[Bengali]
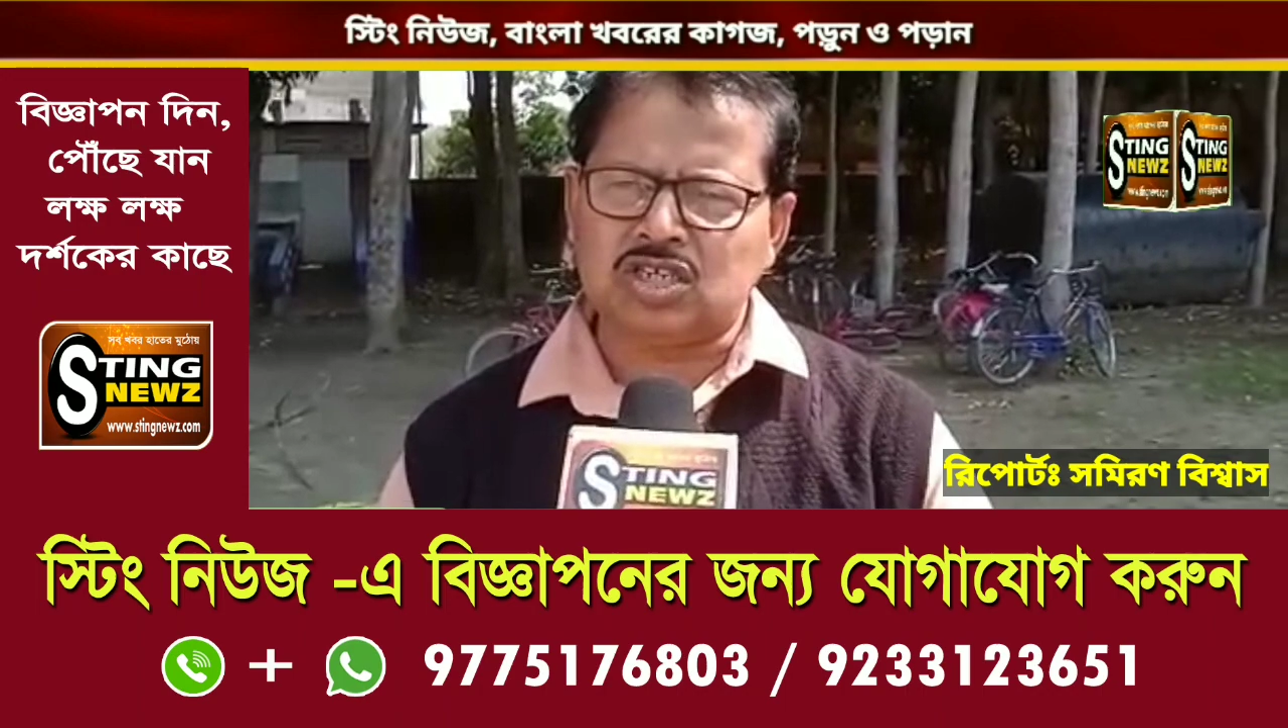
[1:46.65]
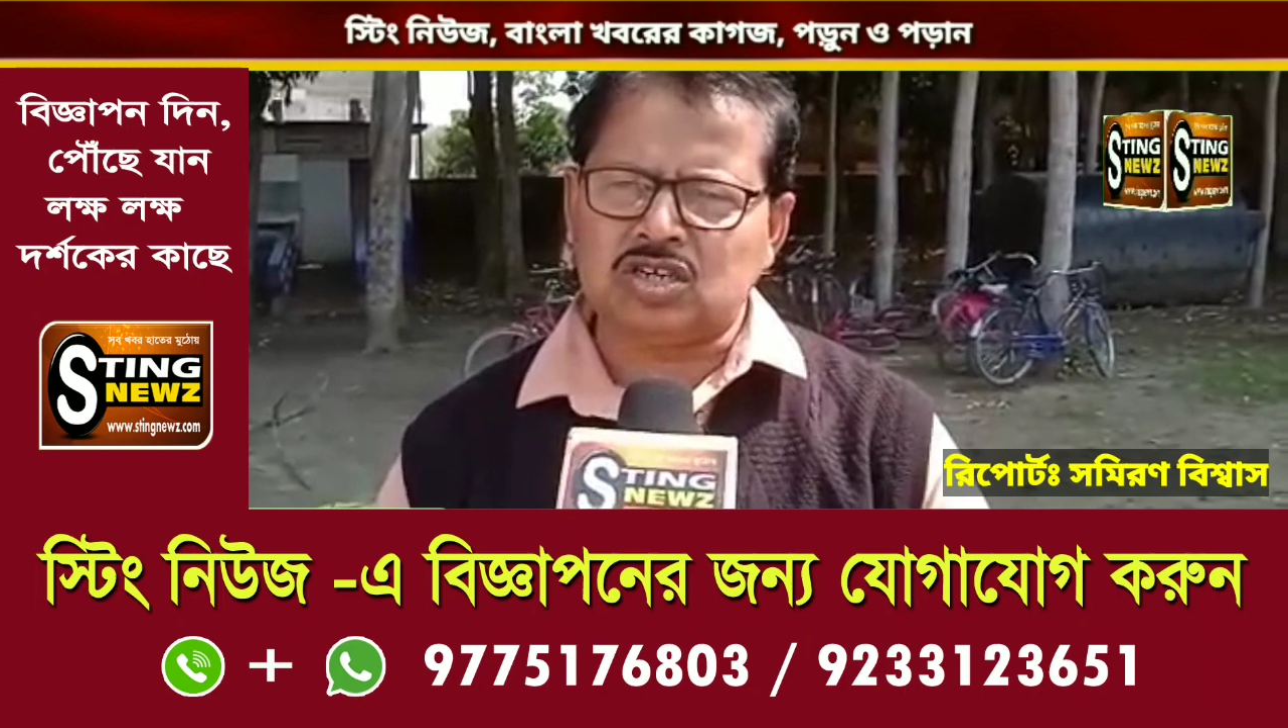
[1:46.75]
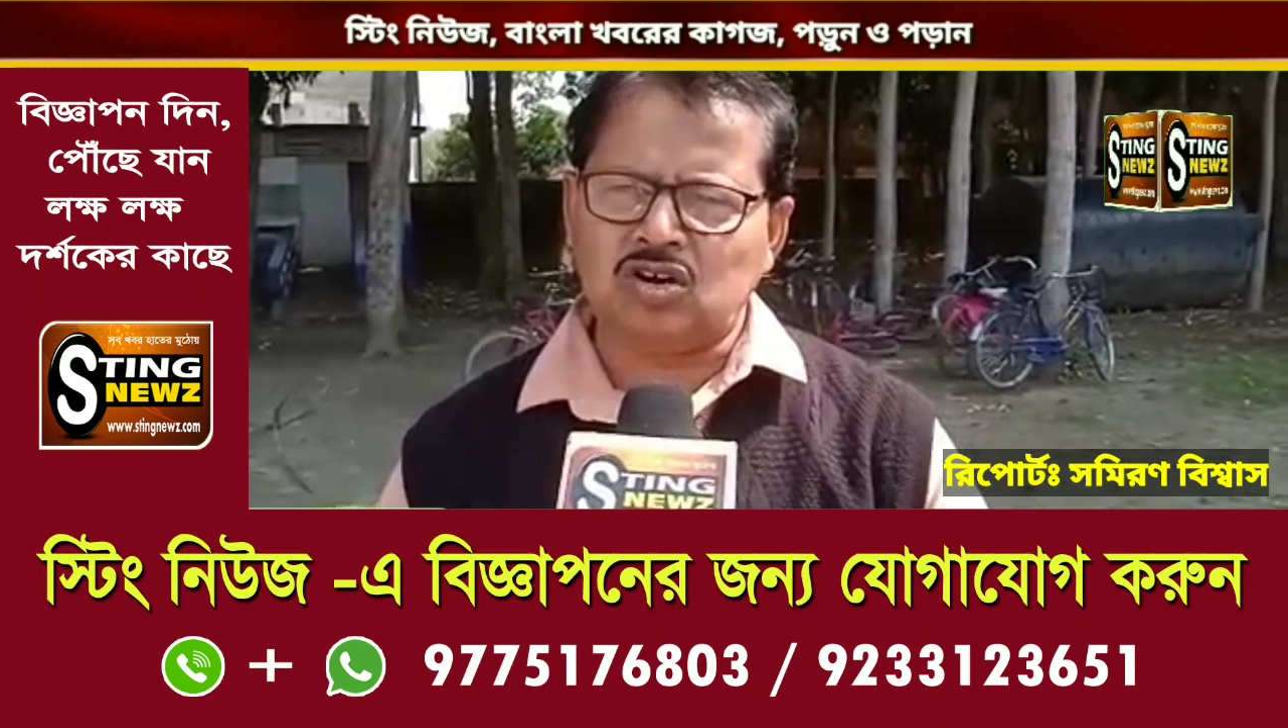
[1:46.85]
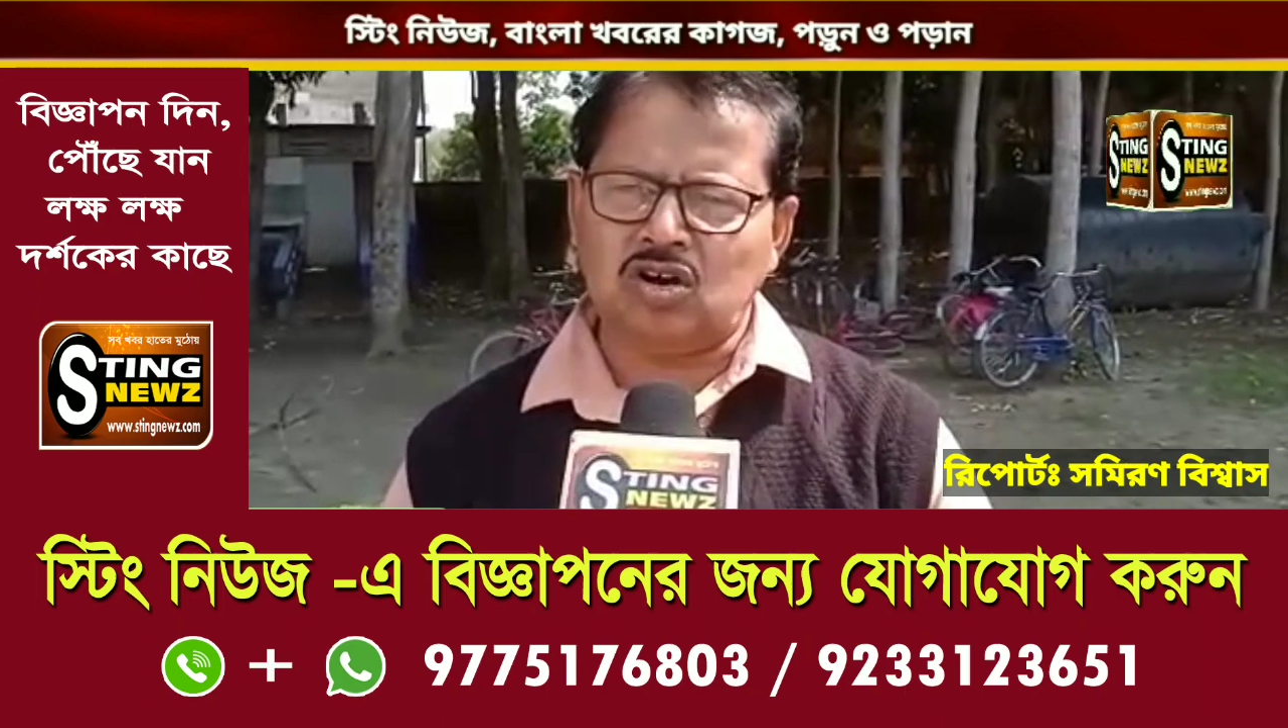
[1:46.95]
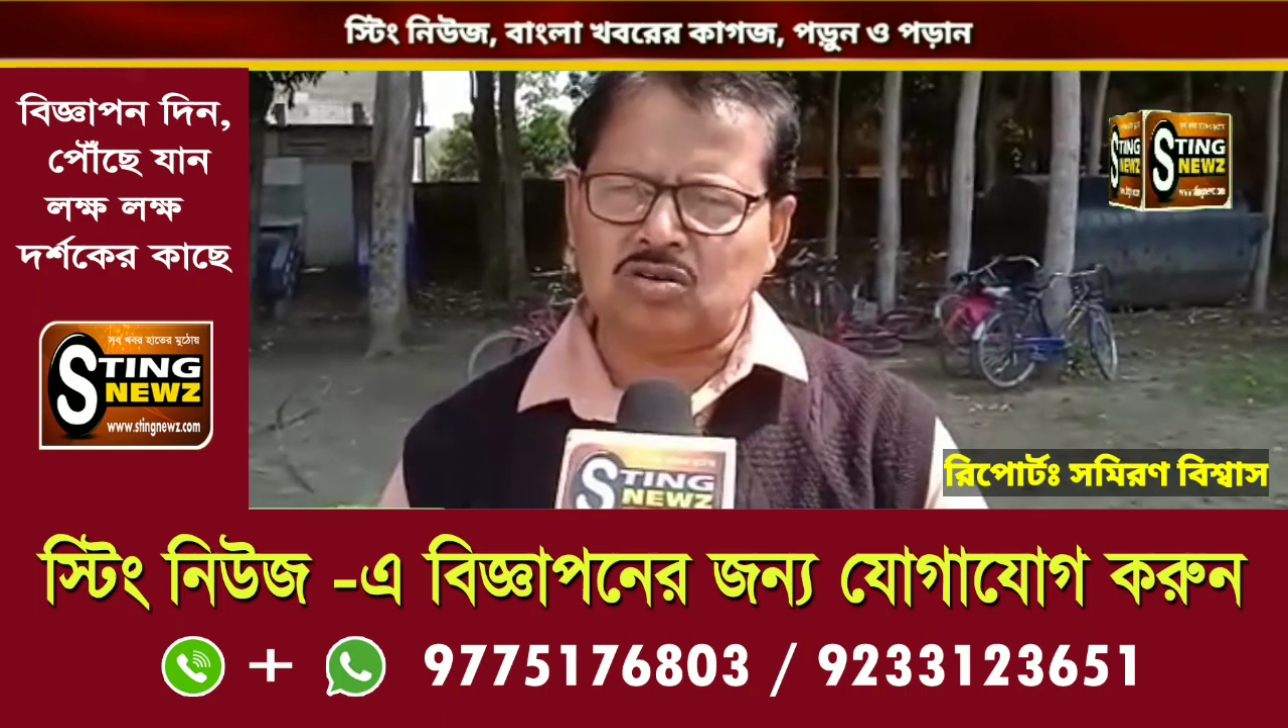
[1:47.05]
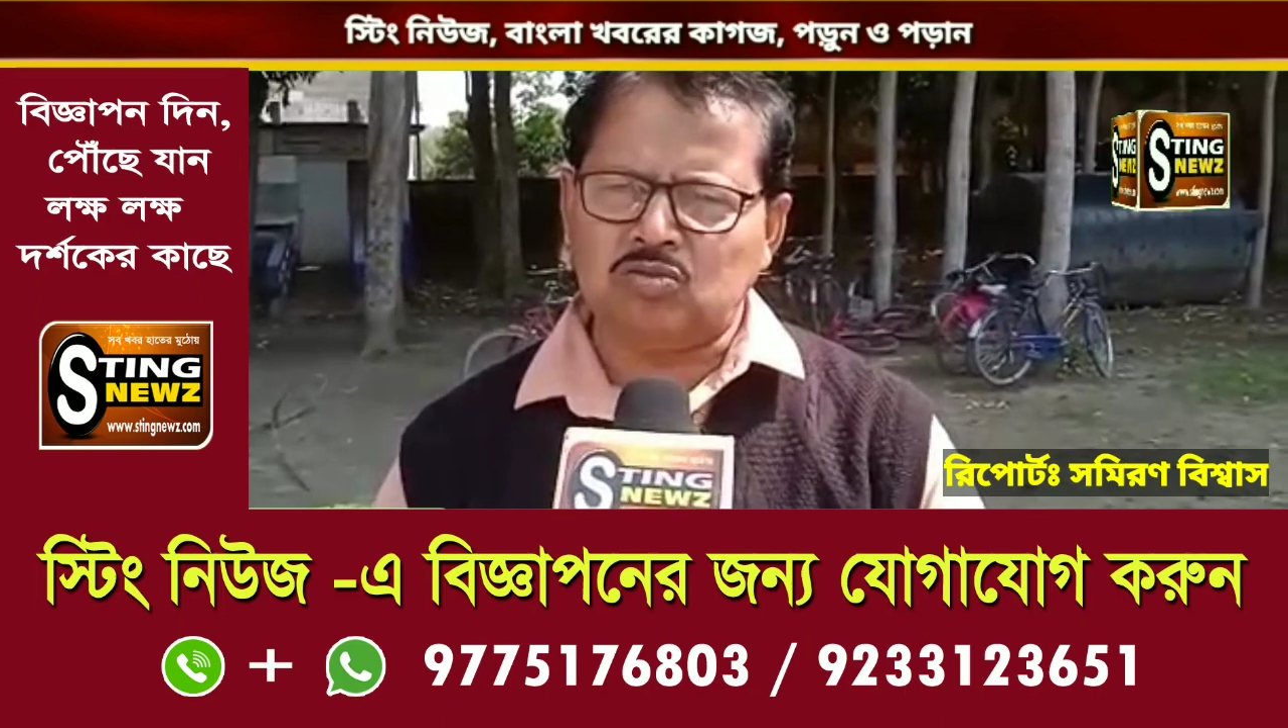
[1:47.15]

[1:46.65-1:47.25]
শিক্ষক